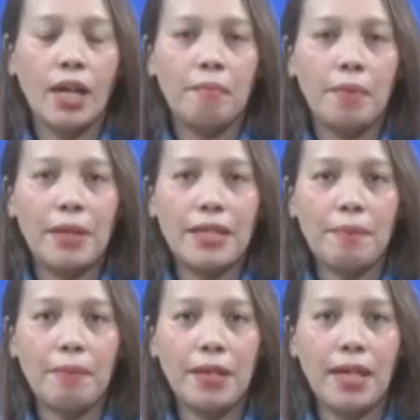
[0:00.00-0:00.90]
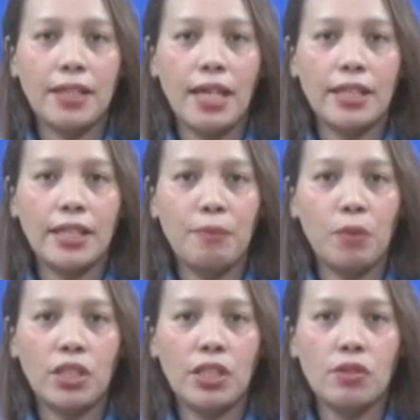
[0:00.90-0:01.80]
Pemirsa Pendeta
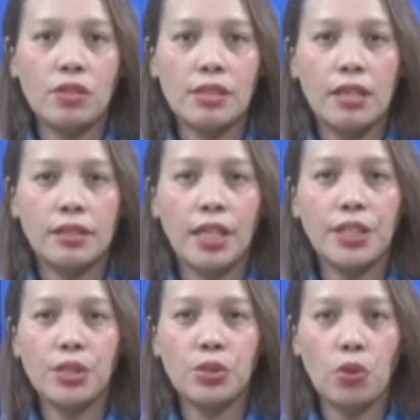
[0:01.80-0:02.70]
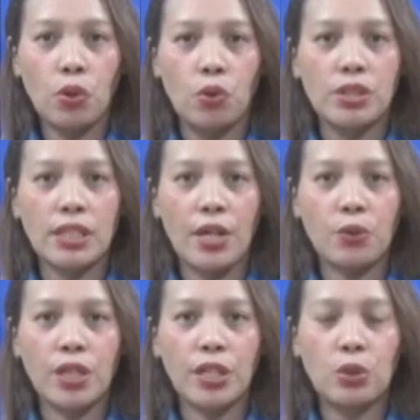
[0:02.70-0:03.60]
Timotius Sagisolo
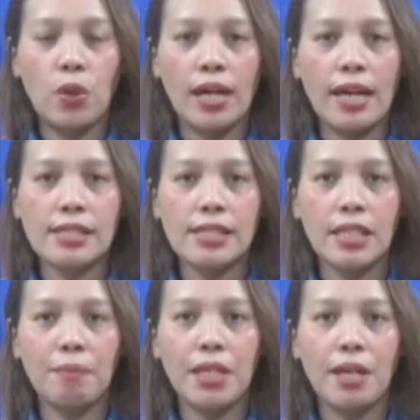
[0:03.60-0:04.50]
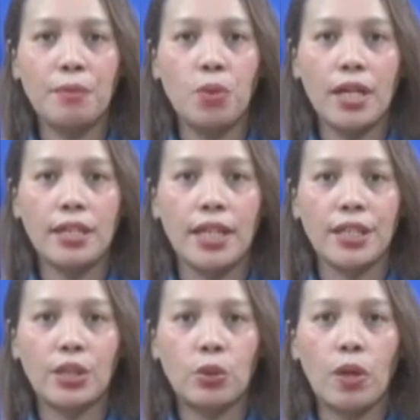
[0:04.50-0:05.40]
selaku Ketua Klasis Teminabuan
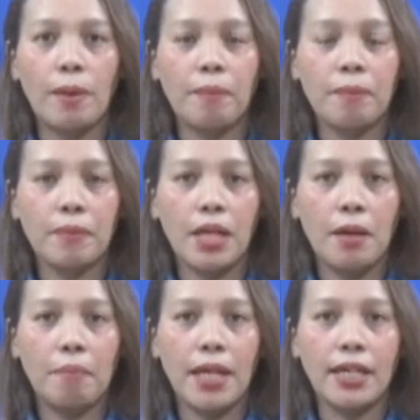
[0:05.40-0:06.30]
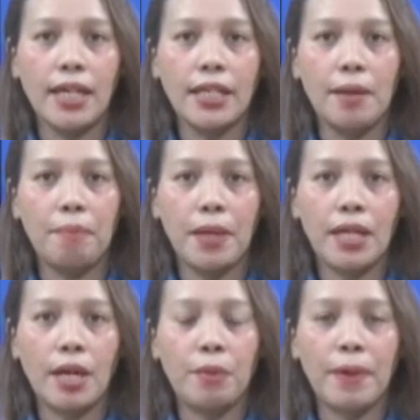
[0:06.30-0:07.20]
dan Ketua
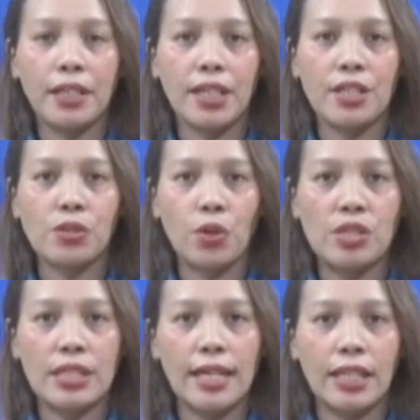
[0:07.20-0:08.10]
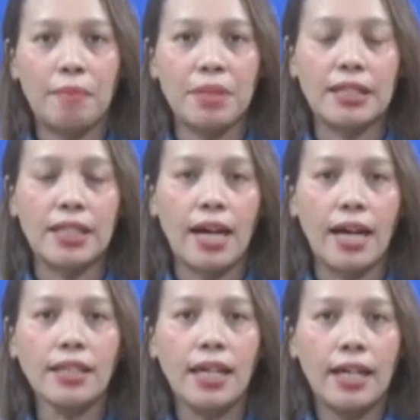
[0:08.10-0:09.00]
PGGP Kabupaten Sorong Selatan
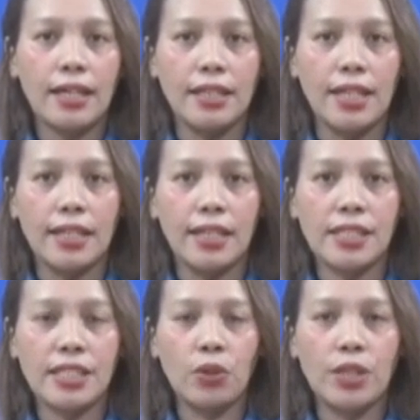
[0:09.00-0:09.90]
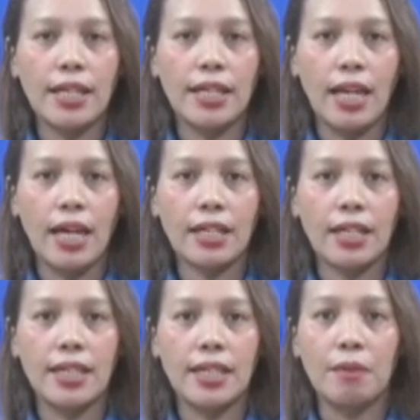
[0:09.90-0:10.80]
menyatakan kegiatan sinode adalah
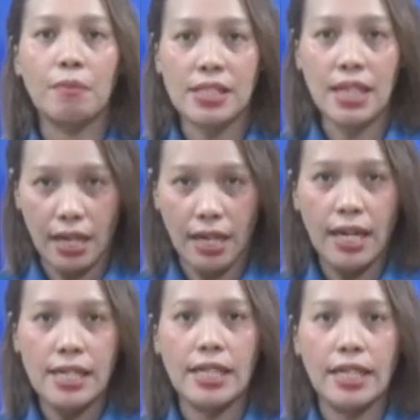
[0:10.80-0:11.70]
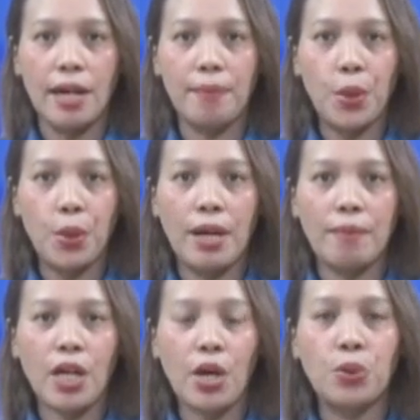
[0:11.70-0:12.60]
kegiatan besar sehingga
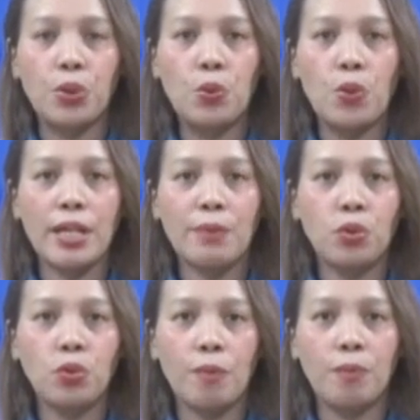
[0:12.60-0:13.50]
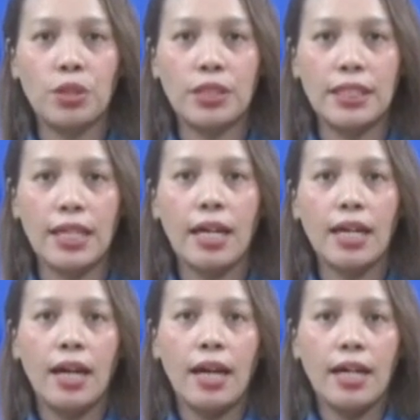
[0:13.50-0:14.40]
program tahun
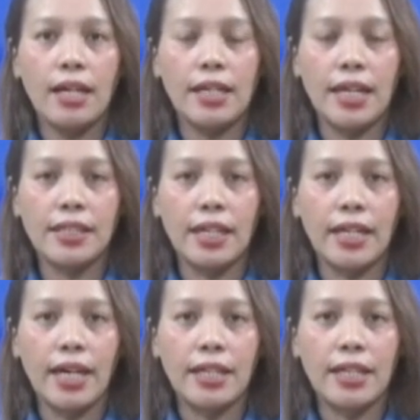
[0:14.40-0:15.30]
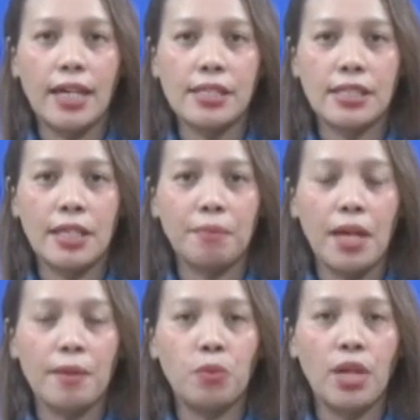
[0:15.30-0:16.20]
2023 Gereja GKI Klasis
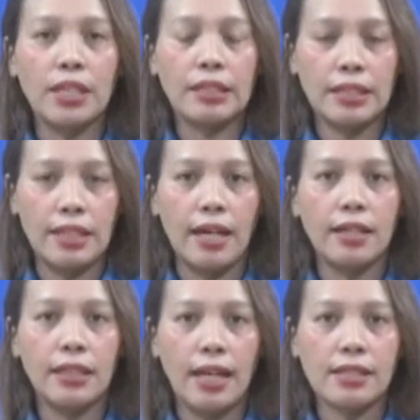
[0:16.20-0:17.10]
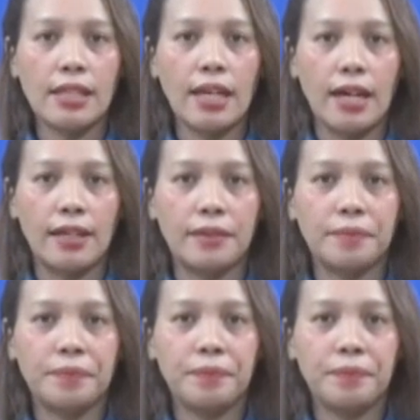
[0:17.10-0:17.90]
Teminabuan tidak dilaksanakan.